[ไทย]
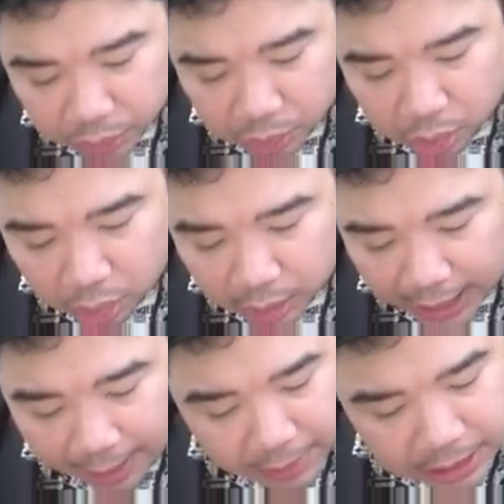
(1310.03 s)
ครู นะ
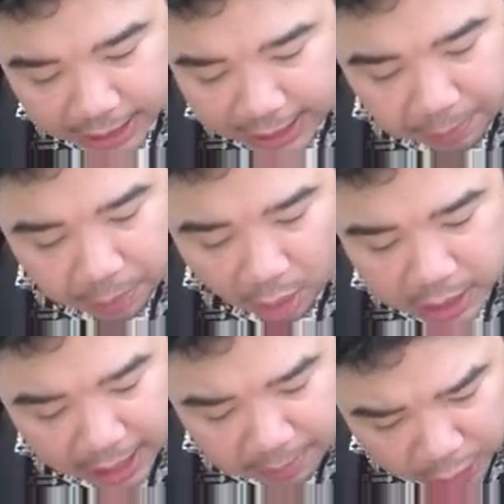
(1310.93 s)
ครับ อาจารย์แก๊ปขออ
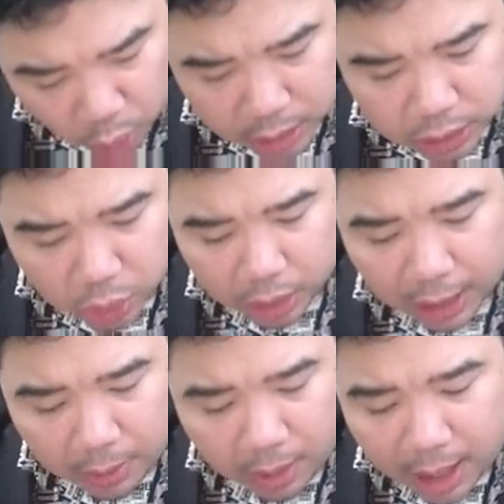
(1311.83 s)
นุญาตไม่ทวนสูตร
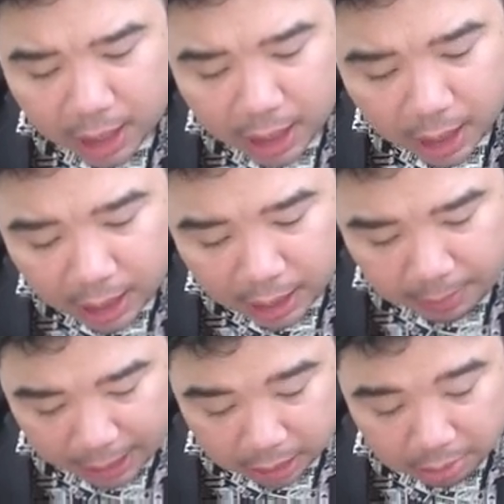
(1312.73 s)
นะเพราะว่า
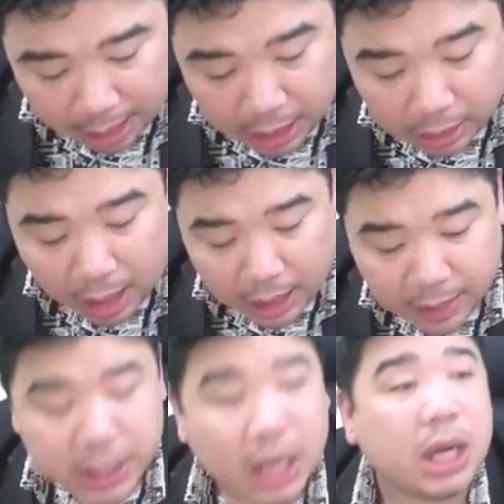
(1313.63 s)
มันมันเริ่มข้างเริ่
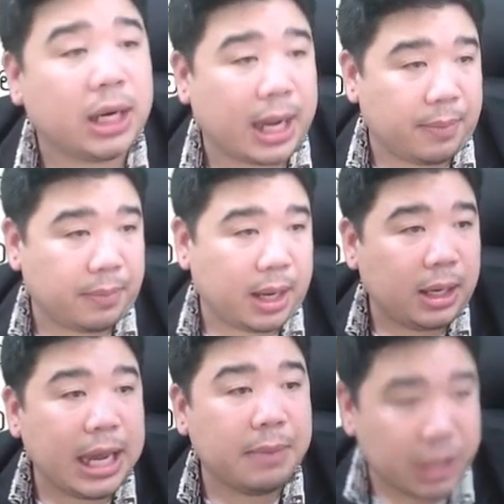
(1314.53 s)
มเยอะนะครับนะ
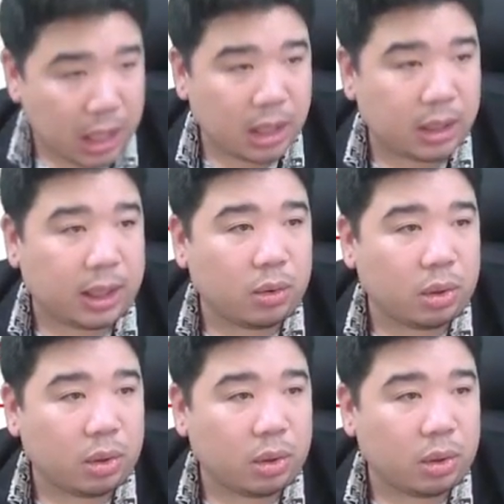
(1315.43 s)
เริ่มเยอะเนี่ย ทุกคน